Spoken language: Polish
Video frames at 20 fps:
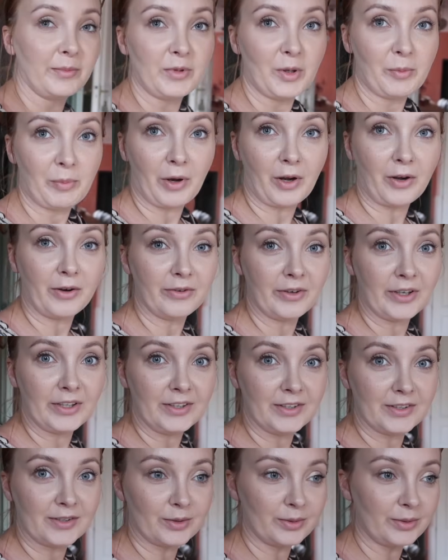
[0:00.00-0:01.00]
mnie
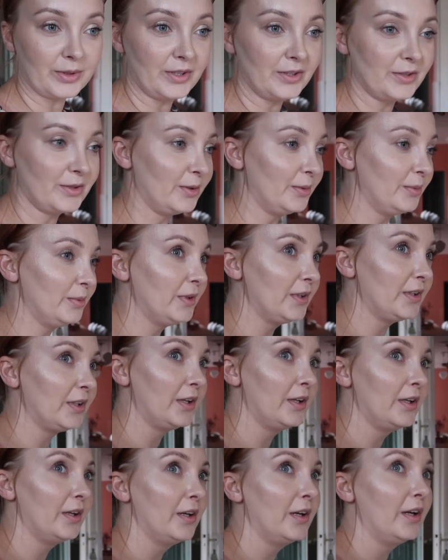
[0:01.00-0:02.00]
pakowanie sukien ślubnych,
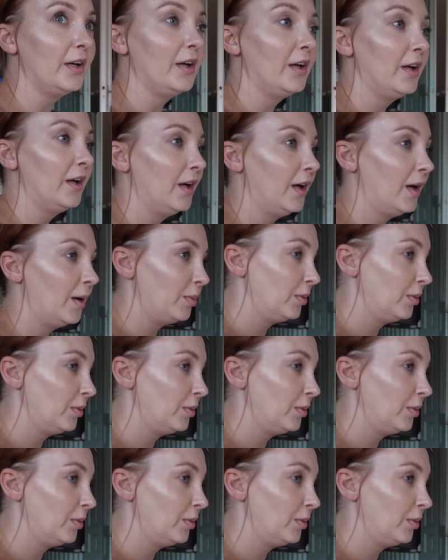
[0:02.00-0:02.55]
a